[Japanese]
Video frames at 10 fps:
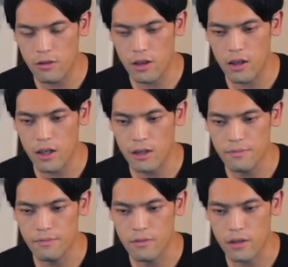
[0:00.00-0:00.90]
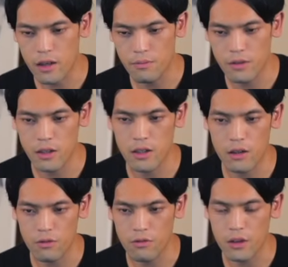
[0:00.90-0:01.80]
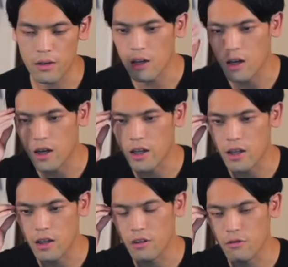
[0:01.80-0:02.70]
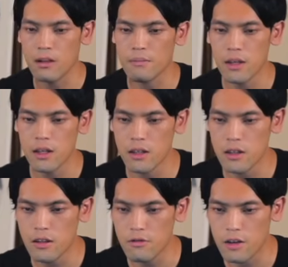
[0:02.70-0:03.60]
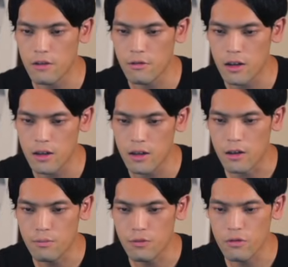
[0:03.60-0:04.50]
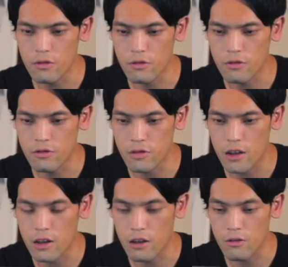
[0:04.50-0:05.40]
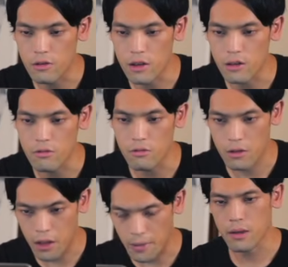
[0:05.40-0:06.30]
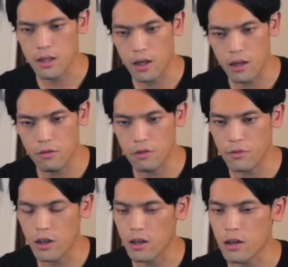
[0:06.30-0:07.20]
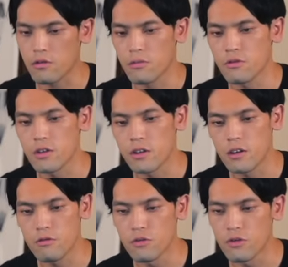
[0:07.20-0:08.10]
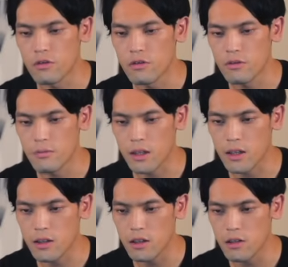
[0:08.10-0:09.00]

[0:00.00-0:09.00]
ならタイプ C で特にならありかなと。PC とかは単ポートで67にはなるので、まあ、さっきのでもいいかなとは思うんですけども、まあ、端子